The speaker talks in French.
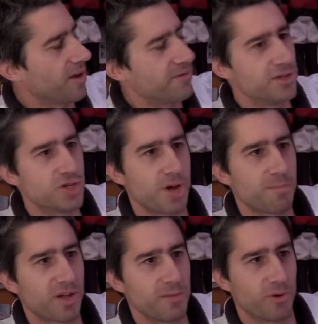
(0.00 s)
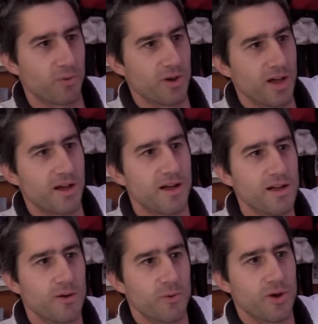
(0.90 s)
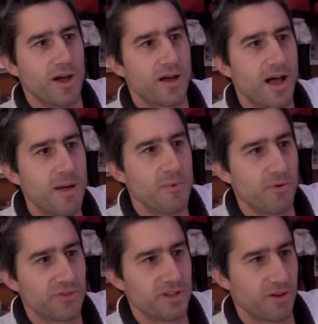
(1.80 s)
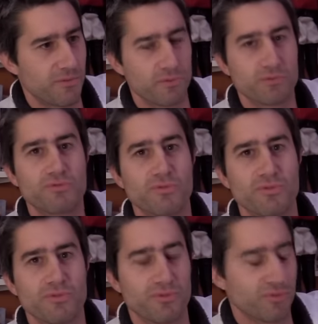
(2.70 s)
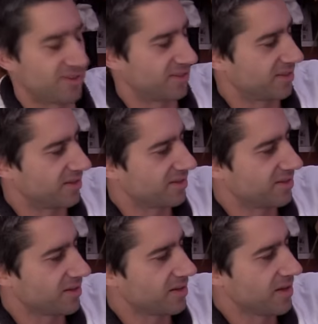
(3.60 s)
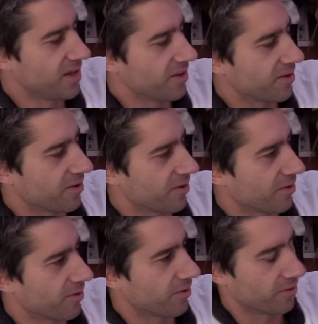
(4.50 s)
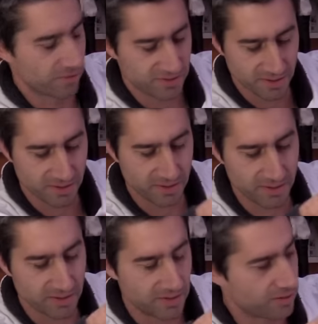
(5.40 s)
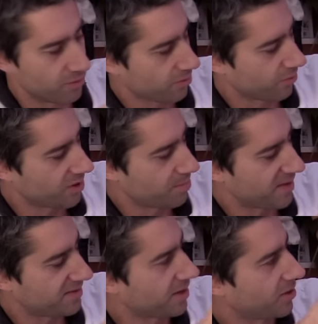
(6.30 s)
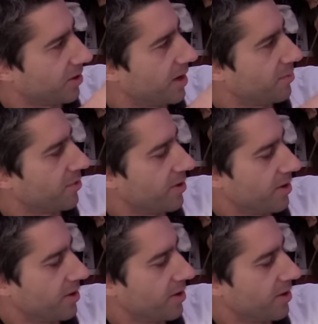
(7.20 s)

on l'avait déjà prêt, mais on l'a, on l'a amendé en fonction de, ce qui s'est décidé. Euh, et, donc on est passé quand même